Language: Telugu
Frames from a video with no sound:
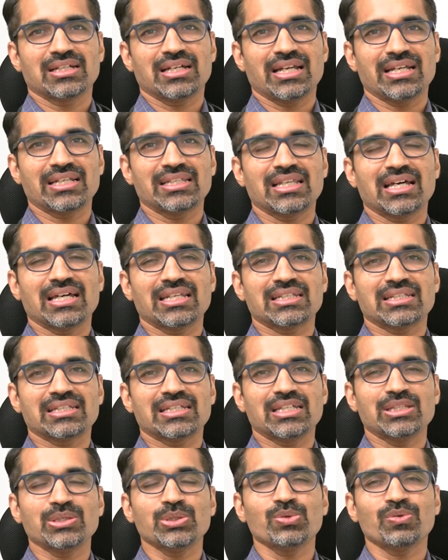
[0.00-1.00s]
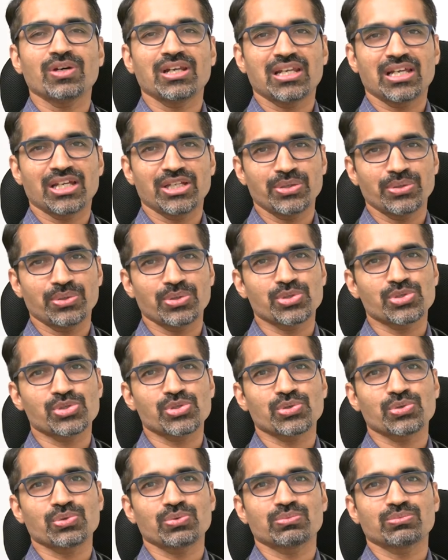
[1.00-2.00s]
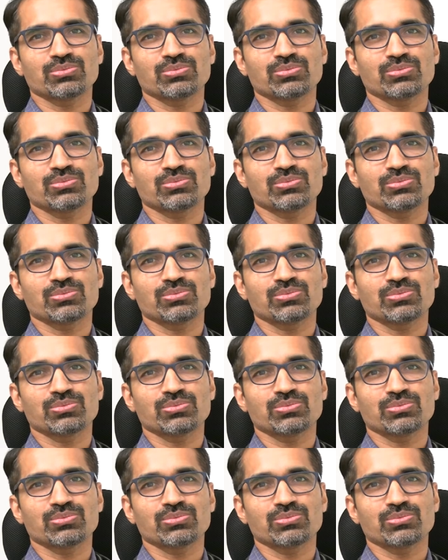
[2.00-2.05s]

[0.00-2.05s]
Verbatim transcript: అండ్ దానికి ఎందువల్ల అయి ఉండొచ్చు